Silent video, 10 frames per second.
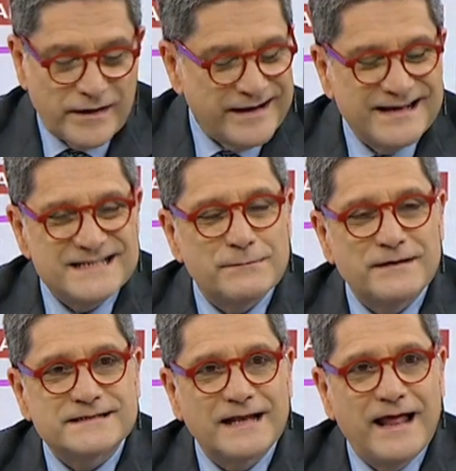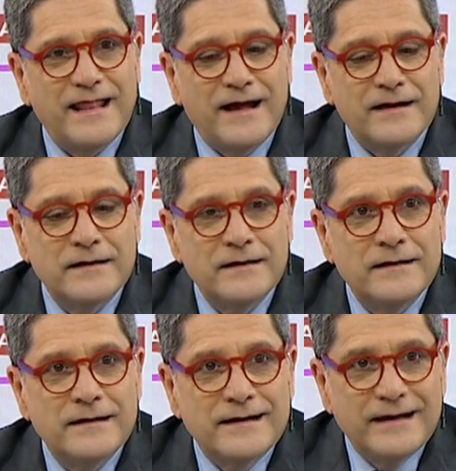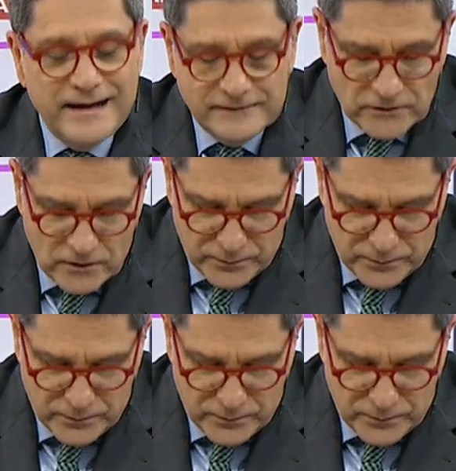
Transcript: riquísima ensalada. Esto lo